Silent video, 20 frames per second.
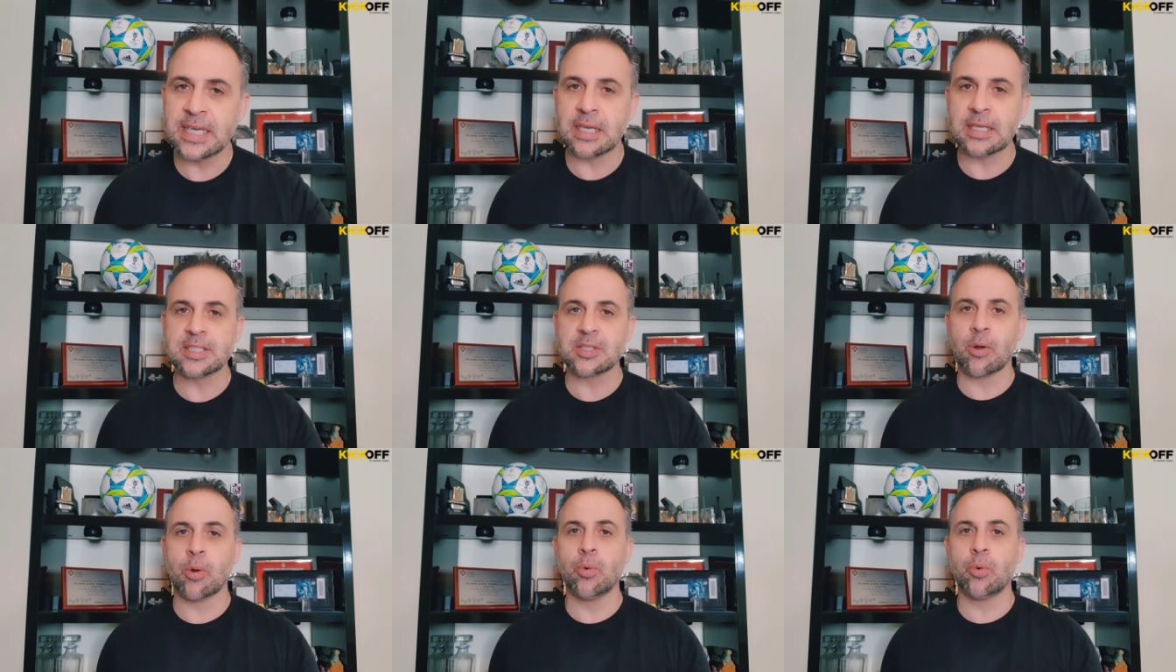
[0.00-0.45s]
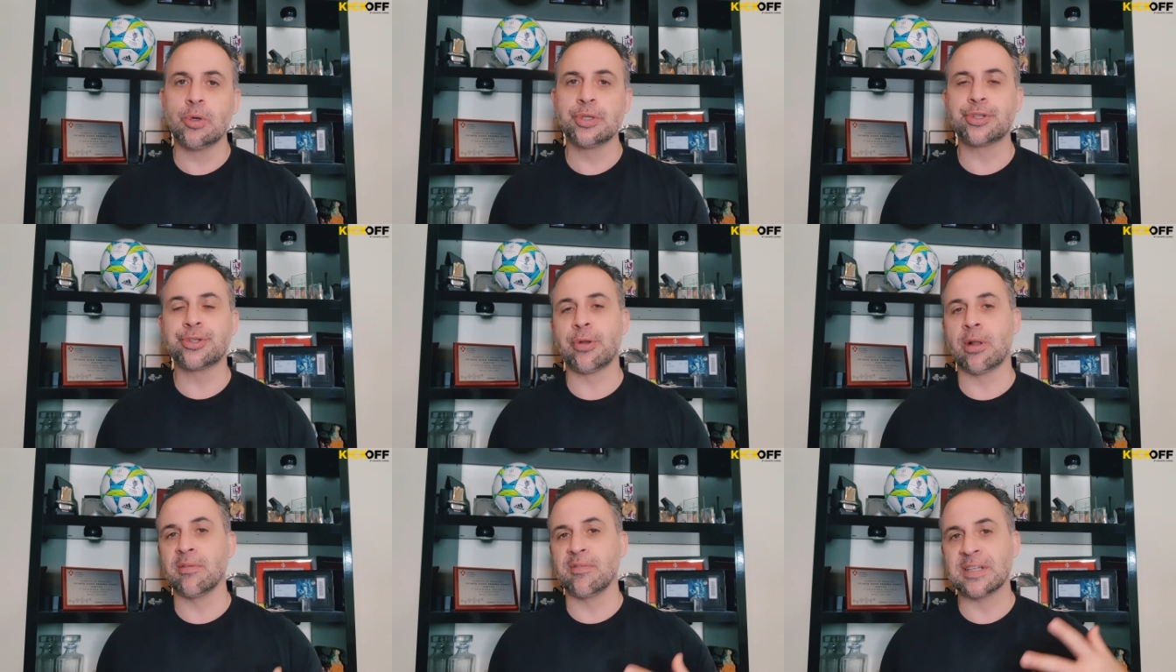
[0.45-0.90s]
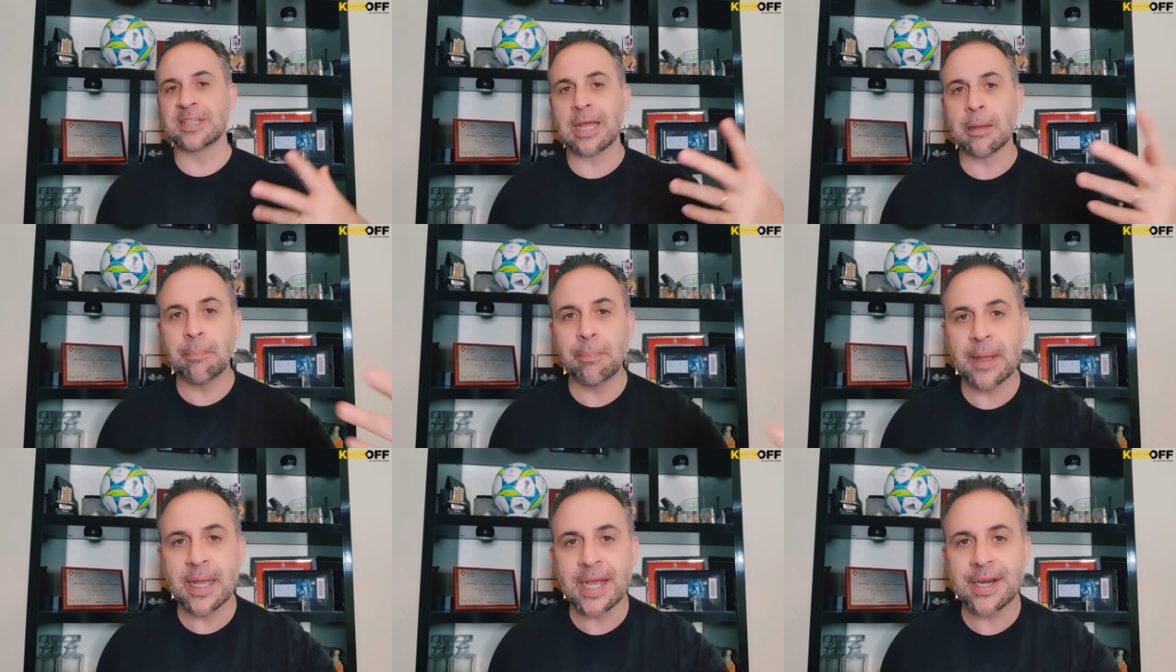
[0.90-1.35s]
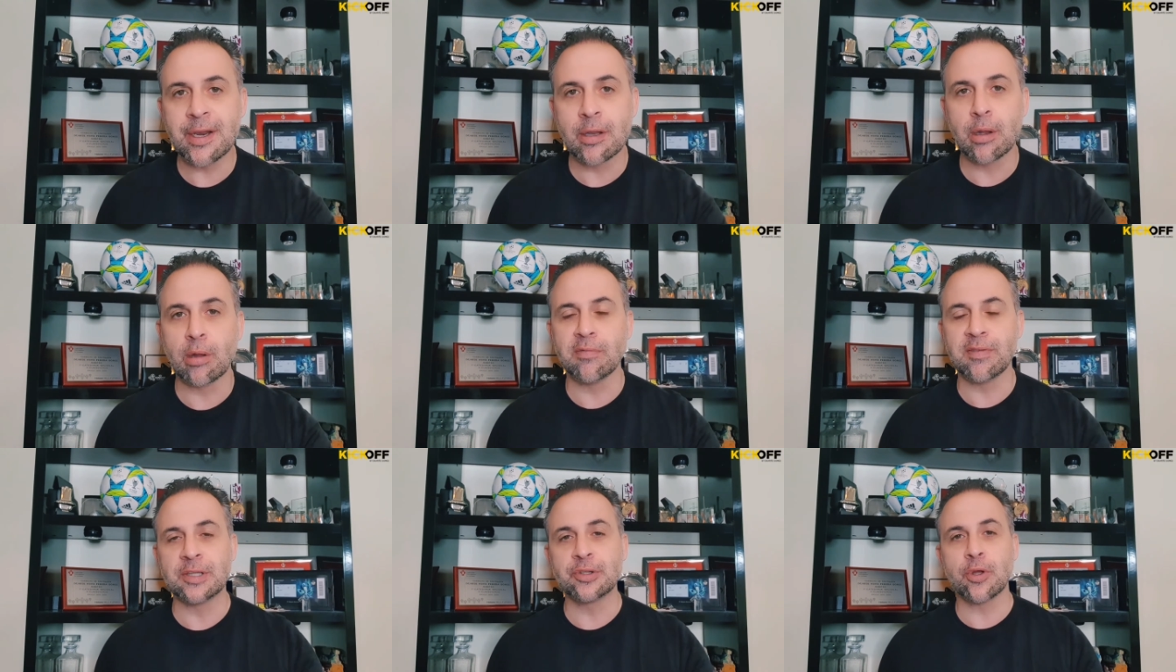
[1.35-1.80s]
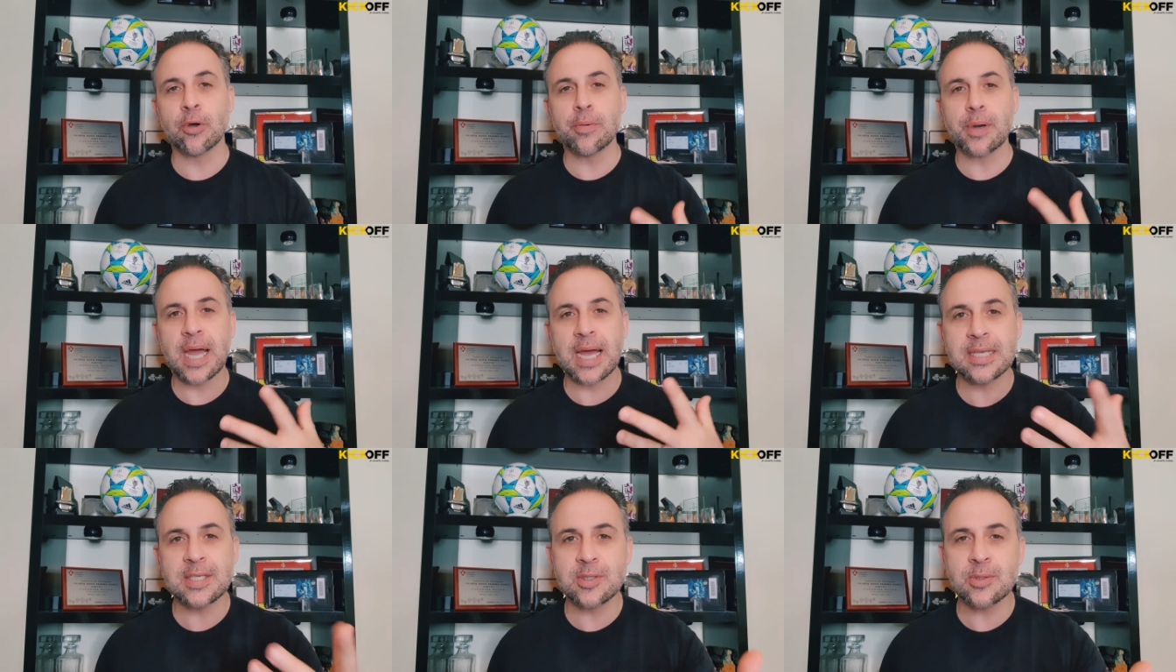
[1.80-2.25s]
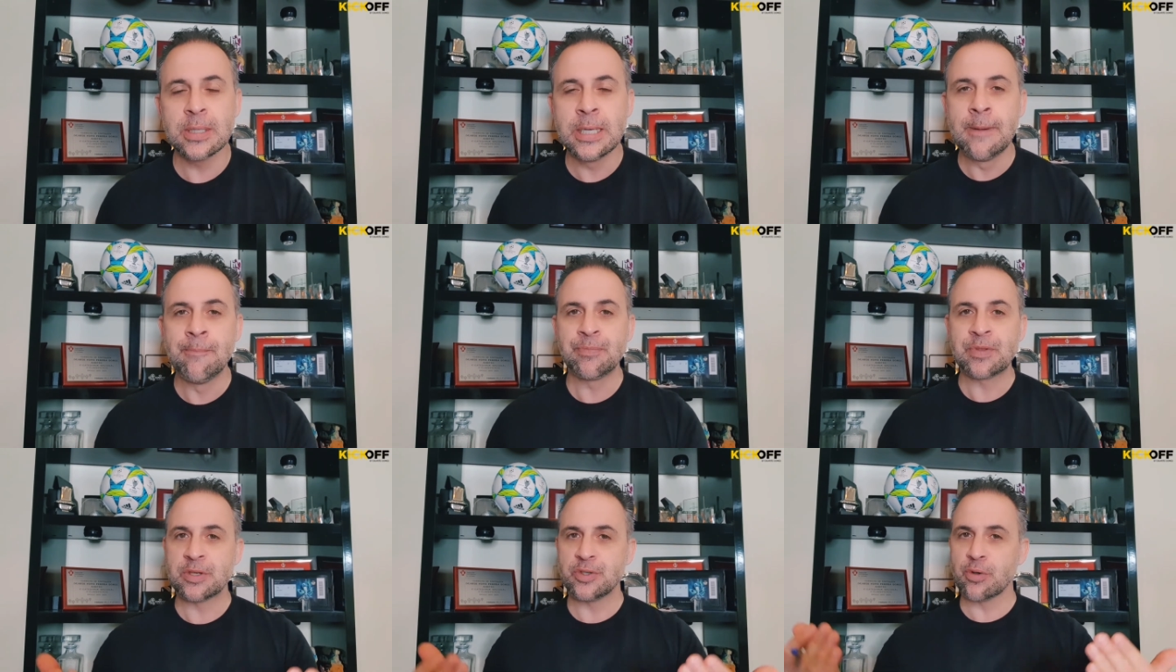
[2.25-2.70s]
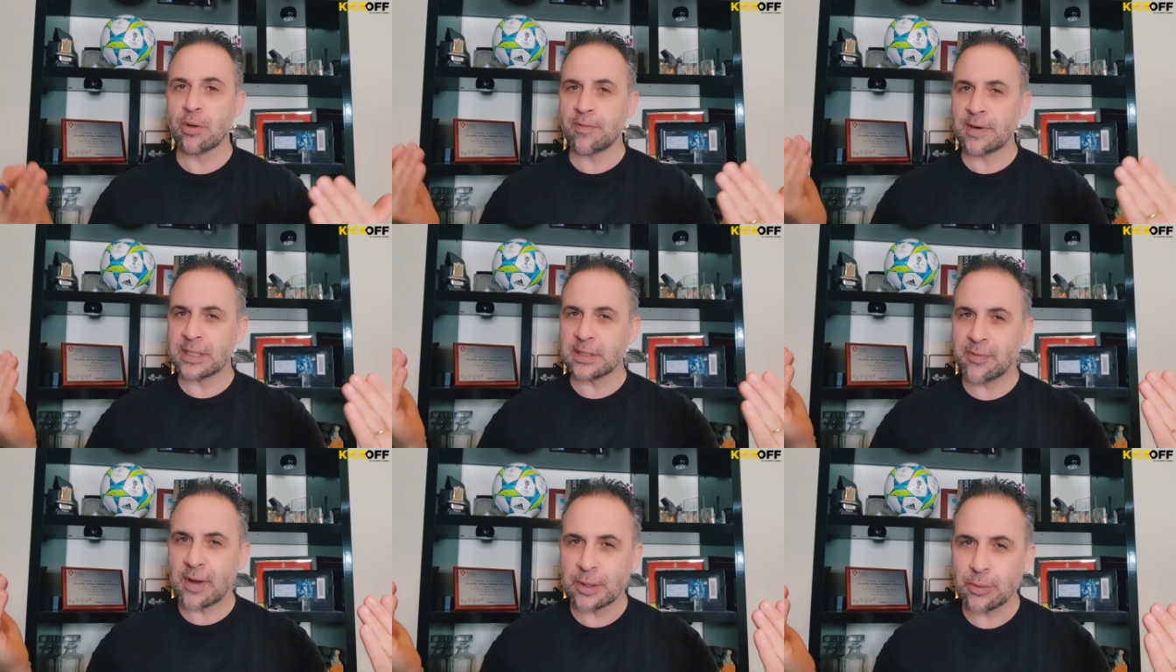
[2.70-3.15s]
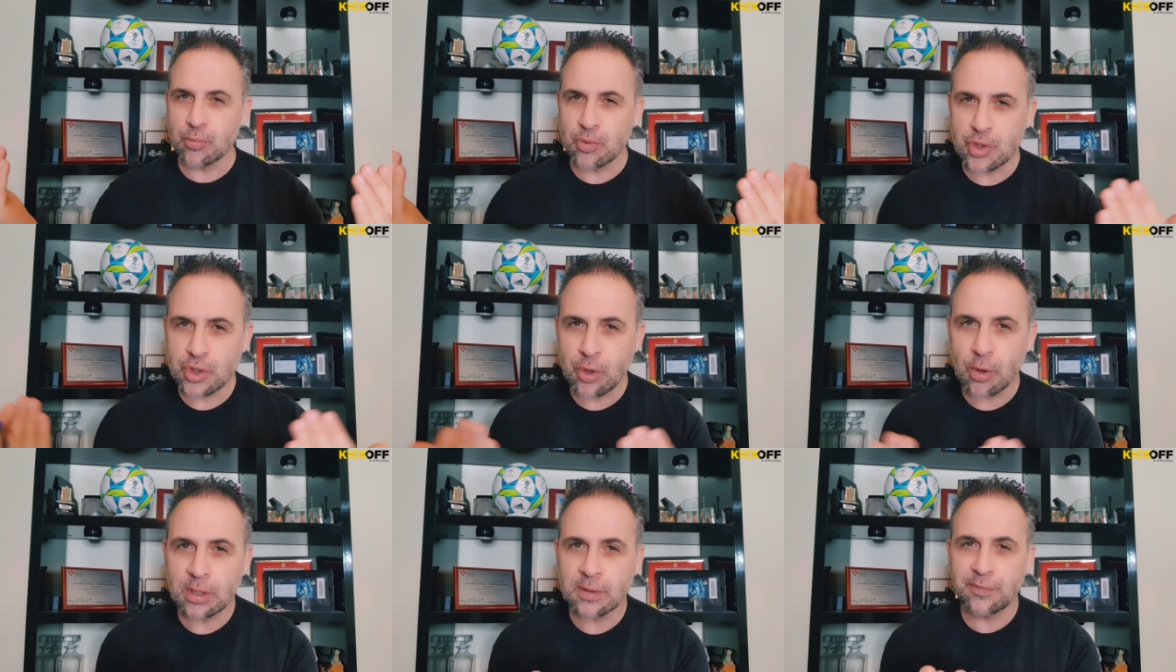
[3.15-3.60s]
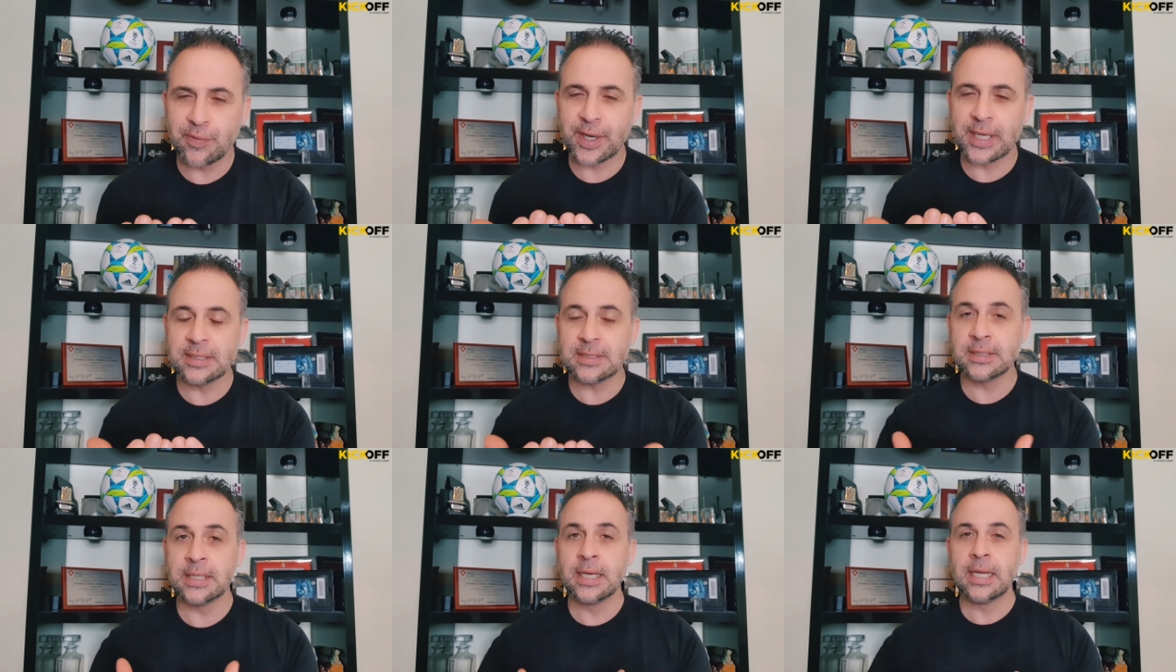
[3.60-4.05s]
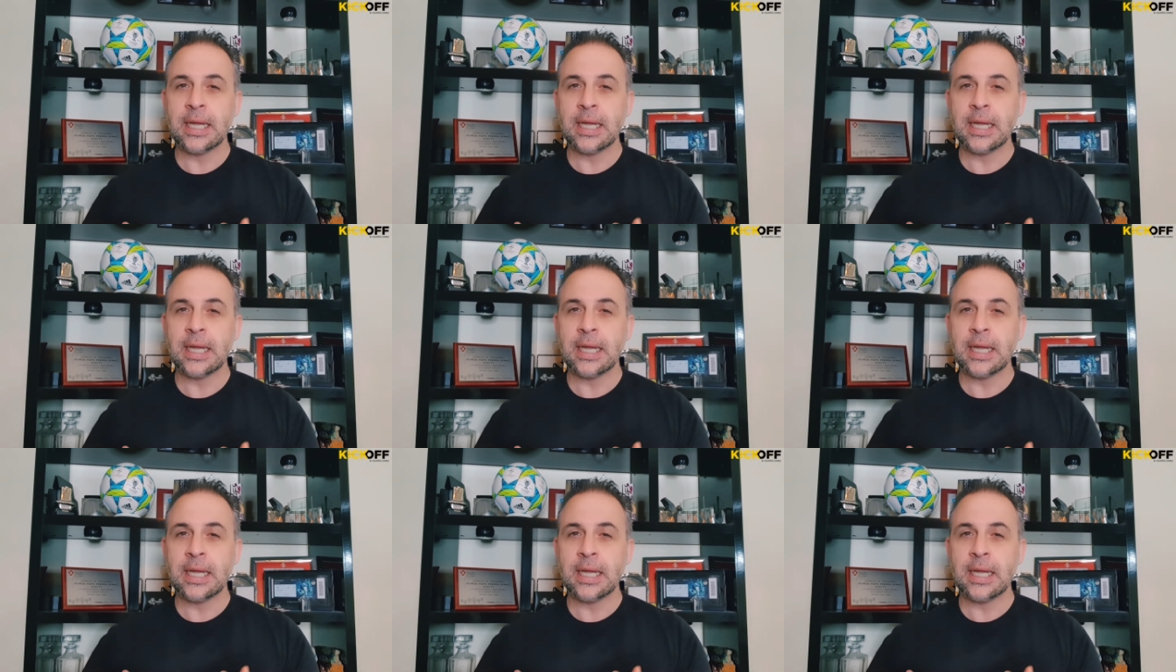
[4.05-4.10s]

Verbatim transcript: em relação ao outro, não levanta a perna, não levanta o braço. Se houver de facto um choque de frente,